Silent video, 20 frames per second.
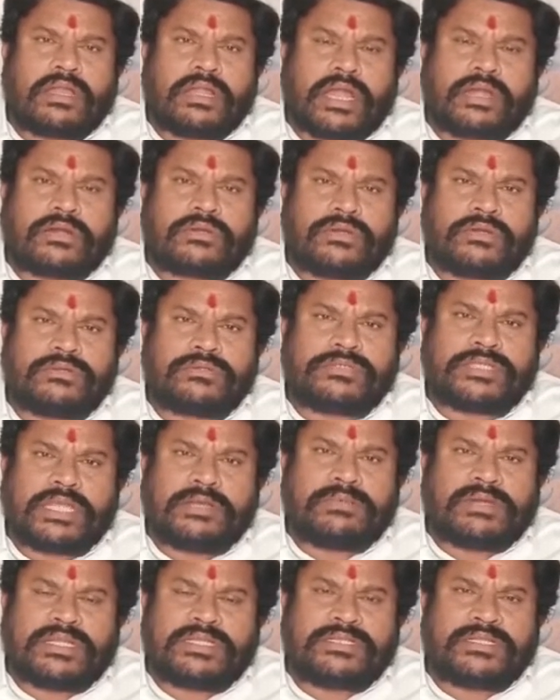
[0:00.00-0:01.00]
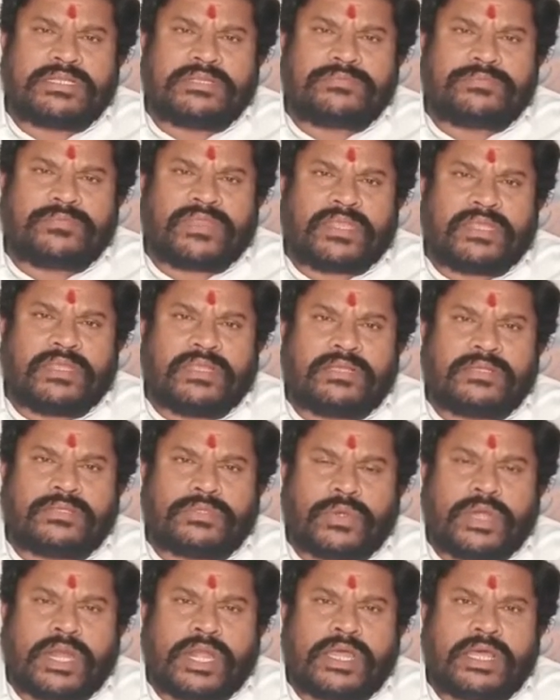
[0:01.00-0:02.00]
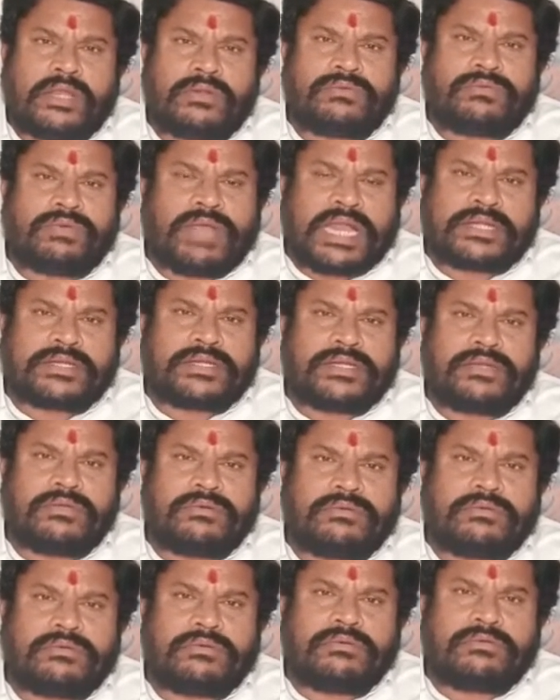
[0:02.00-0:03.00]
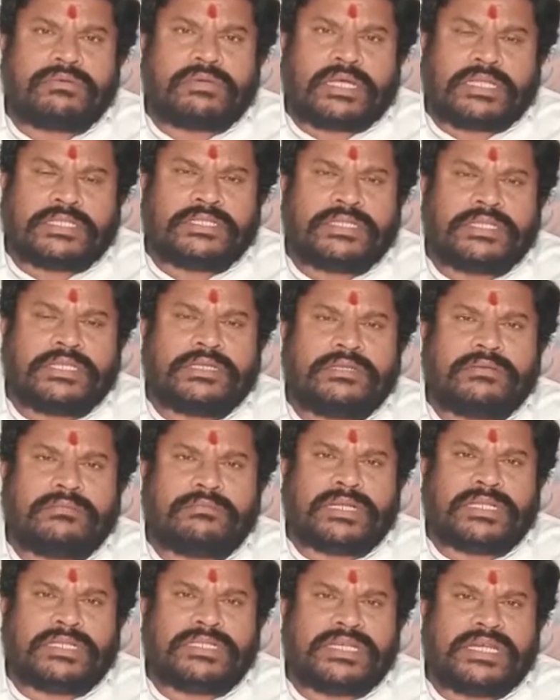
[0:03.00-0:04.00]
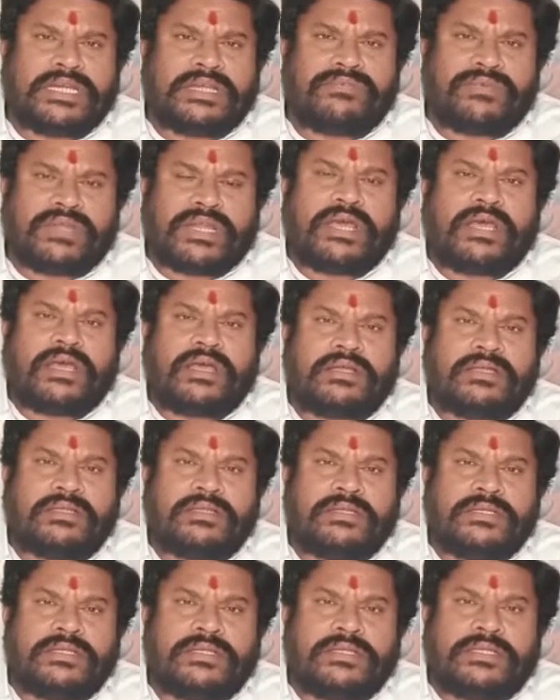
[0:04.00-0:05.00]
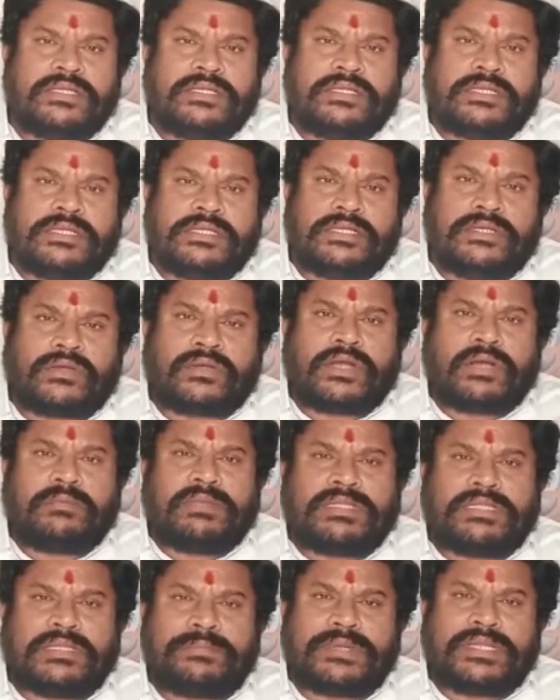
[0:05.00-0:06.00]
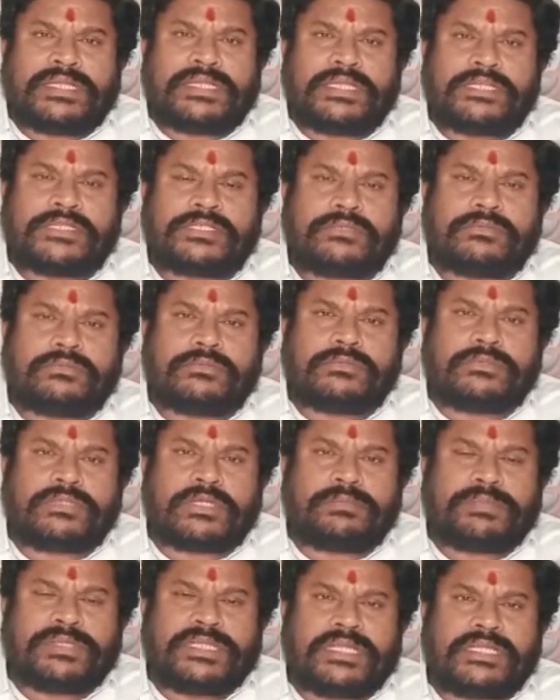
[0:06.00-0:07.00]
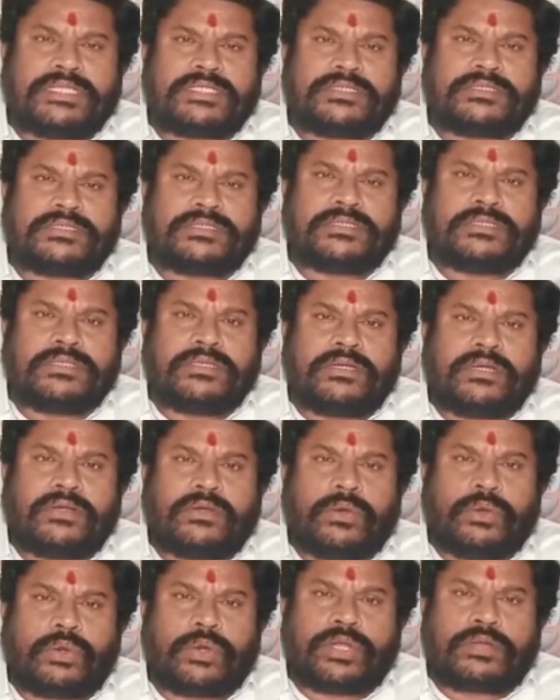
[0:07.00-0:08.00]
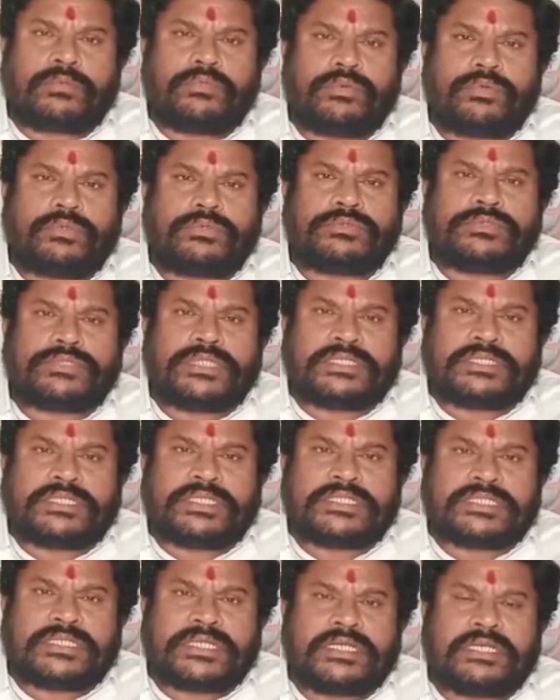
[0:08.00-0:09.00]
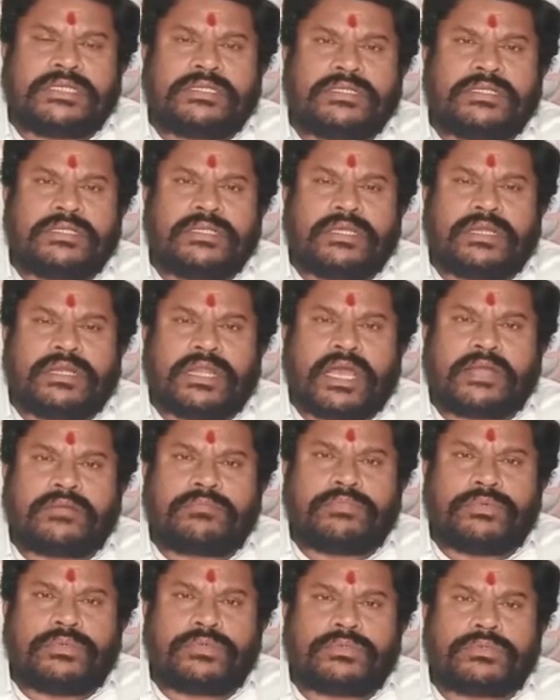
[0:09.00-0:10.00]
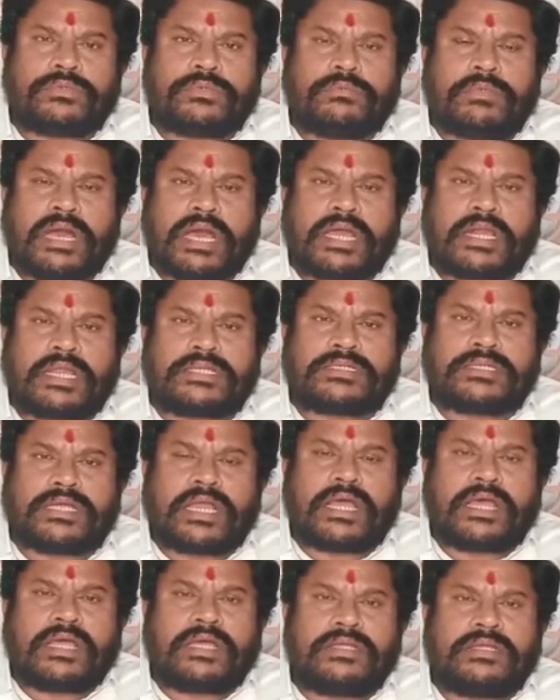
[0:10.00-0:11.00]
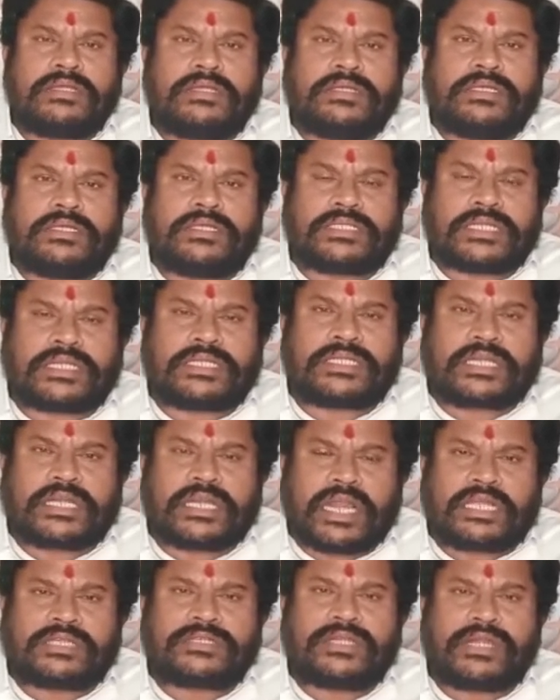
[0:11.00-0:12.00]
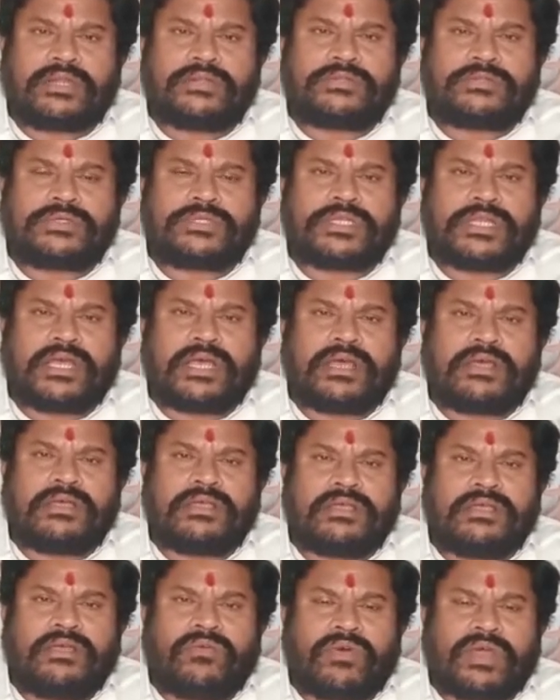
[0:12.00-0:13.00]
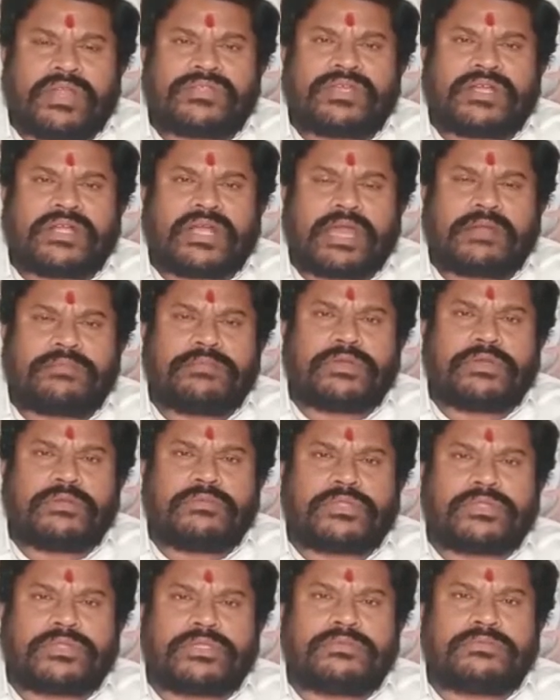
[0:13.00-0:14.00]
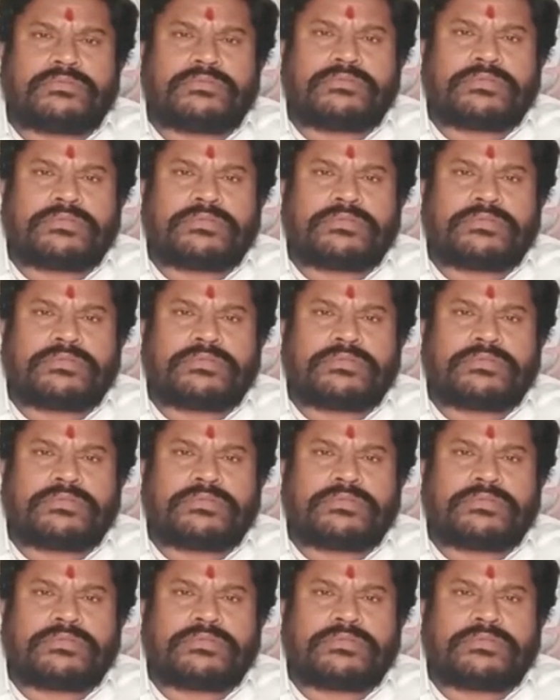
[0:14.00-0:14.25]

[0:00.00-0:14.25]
లాక్డౌన్ చేయబడింది దుకాణాలు ఫ్యాక్టరీలు అన్నీ బంద్ చేయడం వల్ల ఈ యొక్క మధ్యప్రదేశ్ ఉత్తరప్రదేశ్ గోరఖ్పూర్ ఛత్తీస్గఢ్ నాగ్పూర్ మహారాష్ట్ర ఇతరతర రాష్ట్రాల నుంచి వచ్చిన వలస కార్మికులు మొత్తం